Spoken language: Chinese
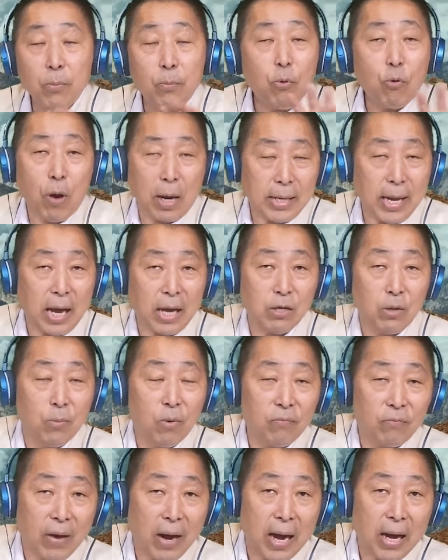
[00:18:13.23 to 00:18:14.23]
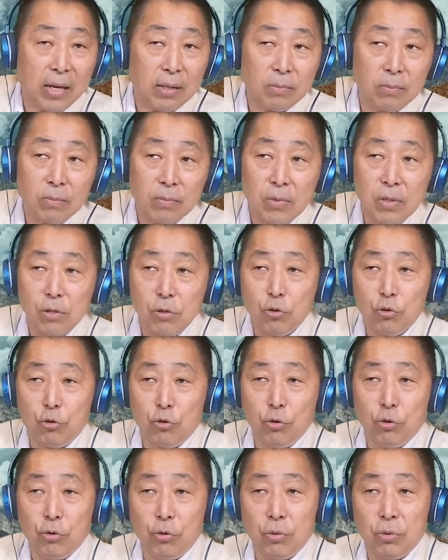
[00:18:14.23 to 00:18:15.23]
不管他有没有发
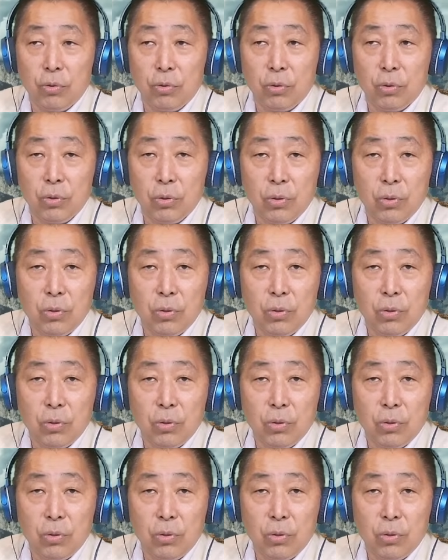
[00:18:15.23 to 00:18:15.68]
去